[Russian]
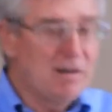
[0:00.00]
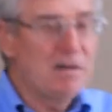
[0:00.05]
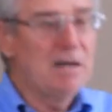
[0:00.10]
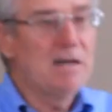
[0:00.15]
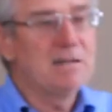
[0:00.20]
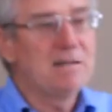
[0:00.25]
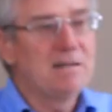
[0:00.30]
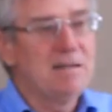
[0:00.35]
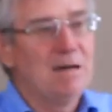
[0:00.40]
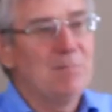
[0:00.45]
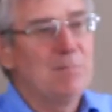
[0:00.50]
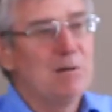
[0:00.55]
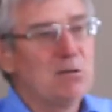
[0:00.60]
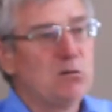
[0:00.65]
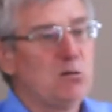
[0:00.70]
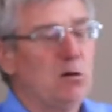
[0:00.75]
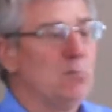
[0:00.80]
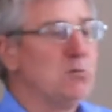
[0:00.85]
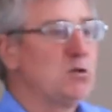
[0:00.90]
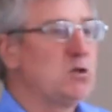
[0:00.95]
говорят нам о
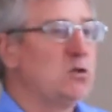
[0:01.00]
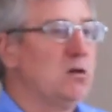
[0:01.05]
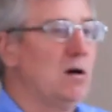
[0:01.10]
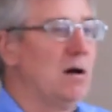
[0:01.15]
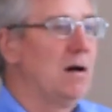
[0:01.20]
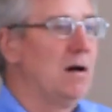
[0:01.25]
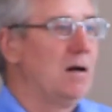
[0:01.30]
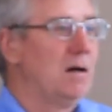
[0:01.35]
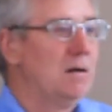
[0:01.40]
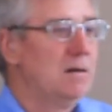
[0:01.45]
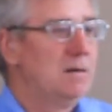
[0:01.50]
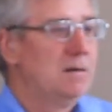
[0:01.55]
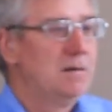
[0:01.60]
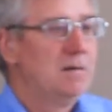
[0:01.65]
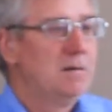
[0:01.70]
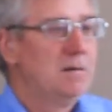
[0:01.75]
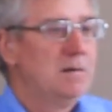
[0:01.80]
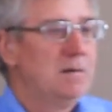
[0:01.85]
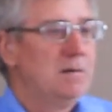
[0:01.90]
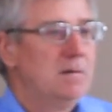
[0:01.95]
том,
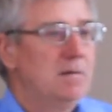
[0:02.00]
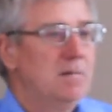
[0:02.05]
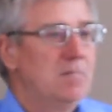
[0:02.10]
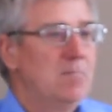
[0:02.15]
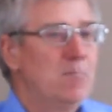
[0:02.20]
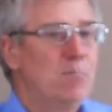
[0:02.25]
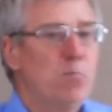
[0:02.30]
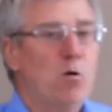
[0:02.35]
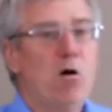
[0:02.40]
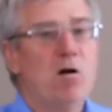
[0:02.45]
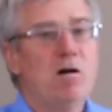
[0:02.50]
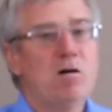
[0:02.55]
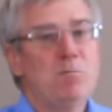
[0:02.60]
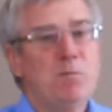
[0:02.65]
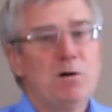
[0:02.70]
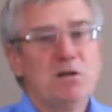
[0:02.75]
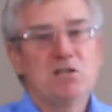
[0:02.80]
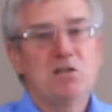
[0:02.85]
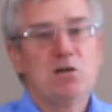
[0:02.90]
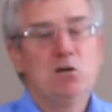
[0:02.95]
что
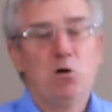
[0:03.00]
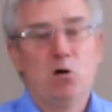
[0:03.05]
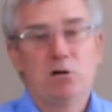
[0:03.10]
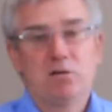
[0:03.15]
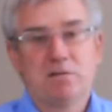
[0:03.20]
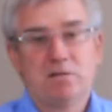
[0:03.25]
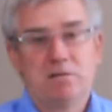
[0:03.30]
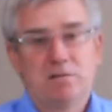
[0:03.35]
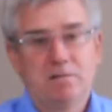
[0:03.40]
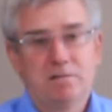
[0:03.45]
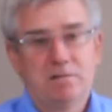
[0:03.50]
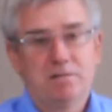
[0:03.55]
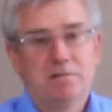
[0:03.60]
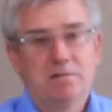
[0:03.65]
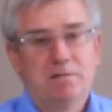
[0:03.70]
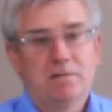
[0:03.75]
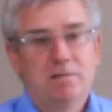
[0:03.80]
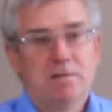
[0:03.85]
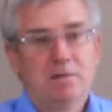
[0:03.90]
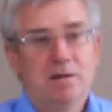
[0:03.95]
Бог пошлет
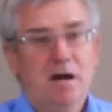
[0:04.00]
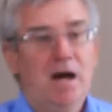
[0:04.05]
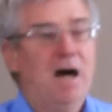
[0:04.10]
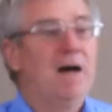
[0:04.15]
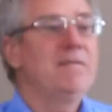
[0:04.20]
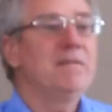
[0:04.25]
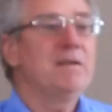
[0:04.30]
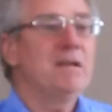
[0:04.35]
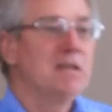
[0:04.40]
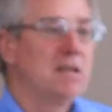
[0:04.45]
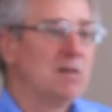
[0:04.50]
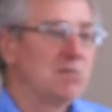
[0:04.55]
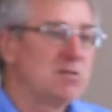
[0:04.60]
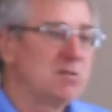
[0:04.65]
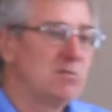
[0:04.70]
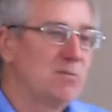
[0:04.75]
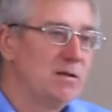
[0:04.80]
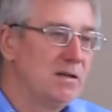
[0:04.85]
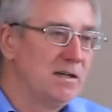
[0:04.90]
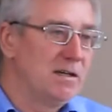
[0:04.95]
ангелов
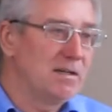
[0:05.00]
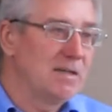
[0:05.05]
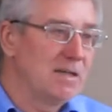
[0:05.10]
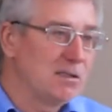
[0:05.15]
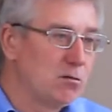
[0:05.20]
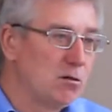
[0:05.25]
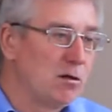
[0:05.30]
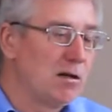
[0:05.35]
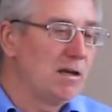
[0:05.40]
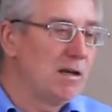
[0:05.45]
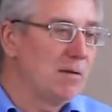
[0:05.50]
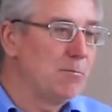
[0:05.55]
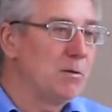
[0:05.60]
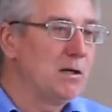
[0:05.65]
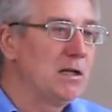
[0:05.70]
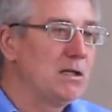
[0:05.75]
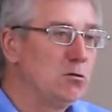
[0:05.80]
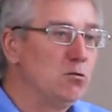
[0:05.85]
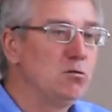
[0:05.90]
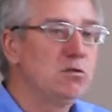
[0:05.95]
своих, которые
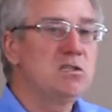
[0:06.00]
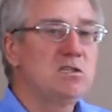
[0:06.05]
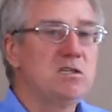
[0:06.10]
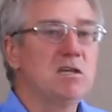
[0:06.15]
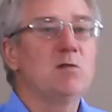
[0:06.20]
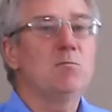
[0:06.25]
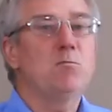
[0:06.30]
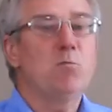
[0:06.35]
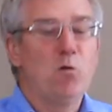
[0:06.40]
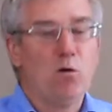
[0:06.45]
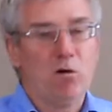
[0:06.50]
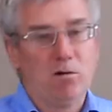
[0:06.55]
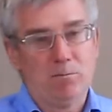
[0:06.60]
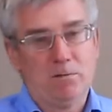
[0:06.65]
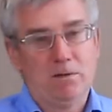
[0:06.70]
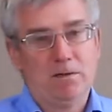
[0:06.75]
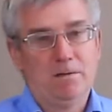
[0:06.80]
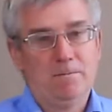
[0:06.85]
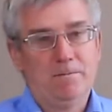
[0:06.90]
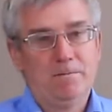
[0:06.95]
придут с
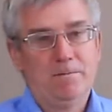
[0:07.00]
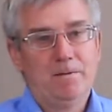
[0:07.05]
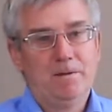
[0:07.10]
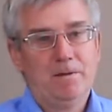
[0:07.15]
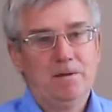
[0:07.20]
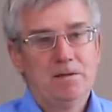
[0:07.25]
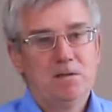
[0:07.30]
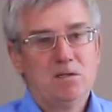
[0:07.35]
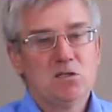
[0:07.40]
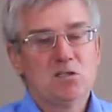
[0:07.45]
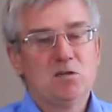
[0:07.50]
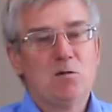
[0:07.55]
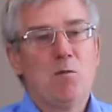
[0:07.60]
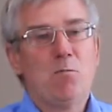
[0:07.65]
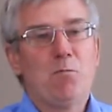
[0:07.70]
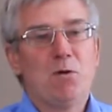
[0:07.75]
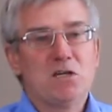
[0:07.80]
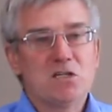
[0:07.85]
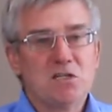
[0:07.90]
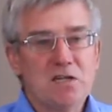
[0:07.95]
серпом –
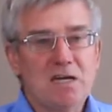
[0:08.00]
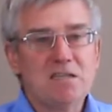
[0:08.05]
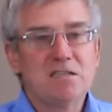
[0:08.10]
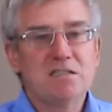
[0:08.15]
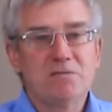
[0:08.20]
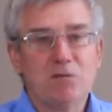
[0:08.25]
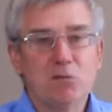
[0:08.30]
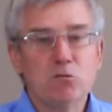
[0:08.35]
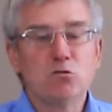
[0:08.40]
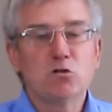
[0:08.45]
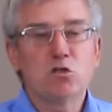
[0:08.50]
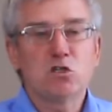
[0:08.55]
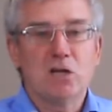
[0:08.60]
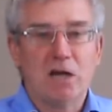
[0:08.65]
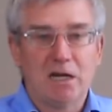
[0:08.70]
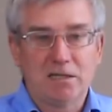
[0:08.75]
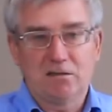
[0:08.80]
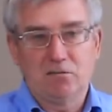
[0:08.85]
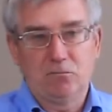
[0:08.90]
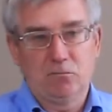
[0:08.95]
чтобы пожать свою
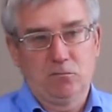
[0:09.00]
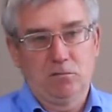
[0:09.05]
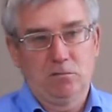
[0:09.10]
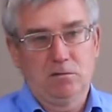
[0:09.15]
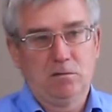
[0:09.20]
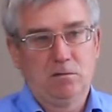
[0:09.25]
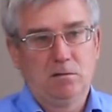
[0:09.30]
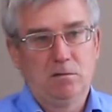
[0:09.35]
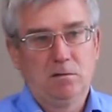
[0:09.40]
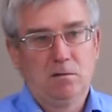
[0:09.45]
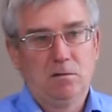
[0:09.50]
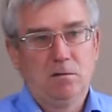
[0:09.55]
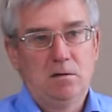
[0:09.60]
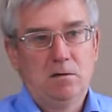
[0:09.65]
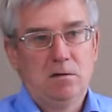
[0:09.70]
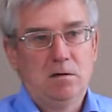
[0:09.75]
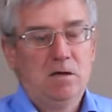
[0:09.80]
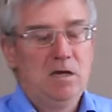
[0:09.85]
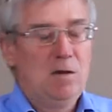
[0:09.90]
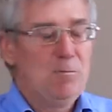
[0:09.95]
жатву.
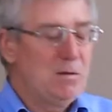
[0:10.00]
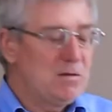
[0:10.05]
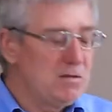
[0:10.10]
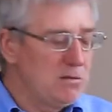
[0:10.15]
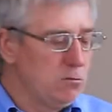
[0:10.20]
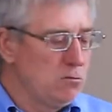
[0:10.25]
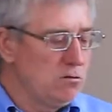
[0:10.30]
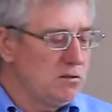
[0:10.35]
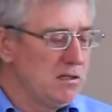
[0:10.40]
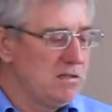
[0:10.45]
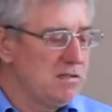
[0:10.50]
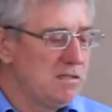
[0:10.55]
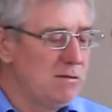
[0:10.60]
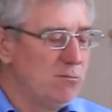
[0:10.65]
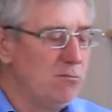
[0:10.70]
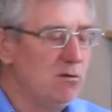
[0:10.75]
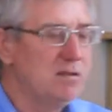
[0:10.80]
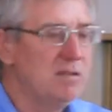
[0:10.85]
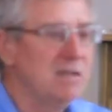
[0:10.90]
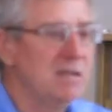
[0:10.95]
И послушай,
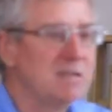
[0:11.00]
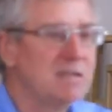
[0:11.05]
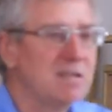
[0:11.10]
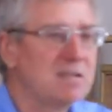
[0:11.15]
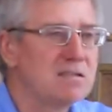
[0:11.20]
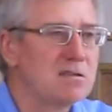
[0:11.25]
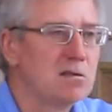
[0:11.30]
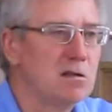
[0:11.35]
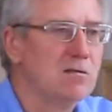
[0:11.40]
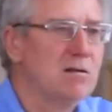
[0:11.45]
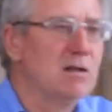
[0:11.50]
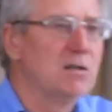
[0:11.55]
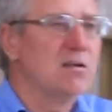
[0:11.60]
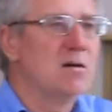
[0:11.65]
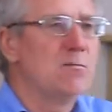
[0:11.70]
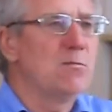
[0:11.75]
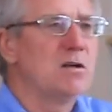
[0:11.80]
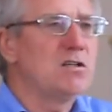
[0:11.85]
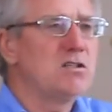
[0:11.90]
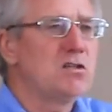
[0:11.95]
сегодня это слово
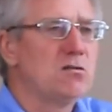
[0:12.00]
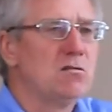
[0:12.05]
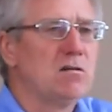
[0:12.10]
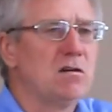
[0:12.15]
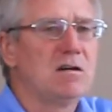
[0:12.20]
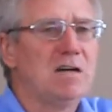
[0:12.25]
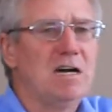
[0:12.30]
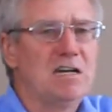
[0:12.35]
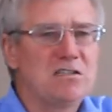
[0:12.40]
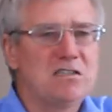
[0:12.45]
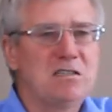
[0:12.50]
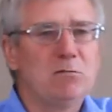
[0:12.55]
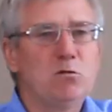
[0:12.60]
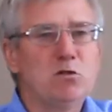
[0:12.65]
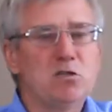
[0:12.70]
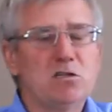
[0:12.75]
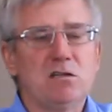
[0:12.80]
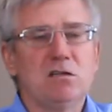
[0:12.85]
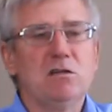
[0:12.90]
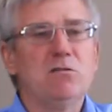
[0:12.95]
оно обращено к
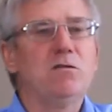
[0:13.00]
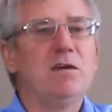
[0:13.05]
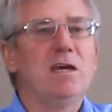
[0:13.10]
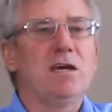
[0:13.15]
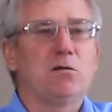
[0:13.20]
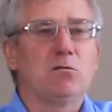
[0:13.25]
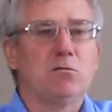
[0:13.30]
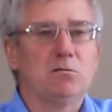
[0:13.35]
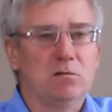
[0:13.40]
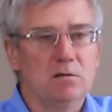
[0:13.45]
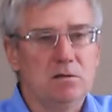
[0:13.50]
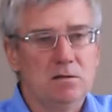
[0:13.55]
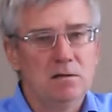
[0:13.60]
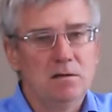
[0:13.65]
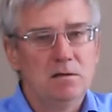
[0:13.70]
каждому человеку.